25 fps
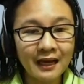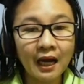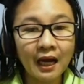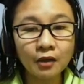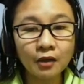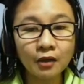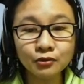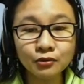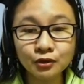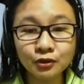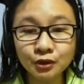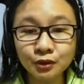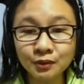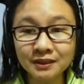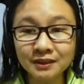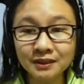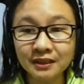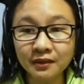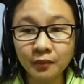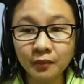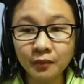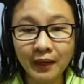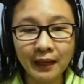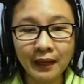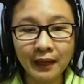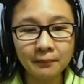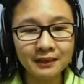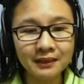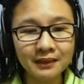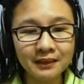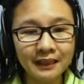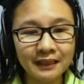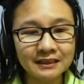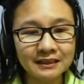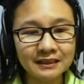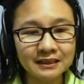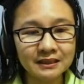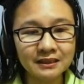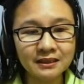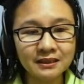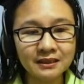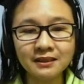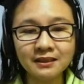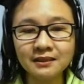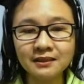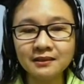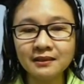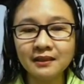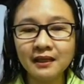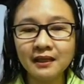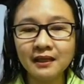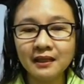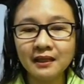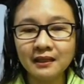how to use the Grab lesson,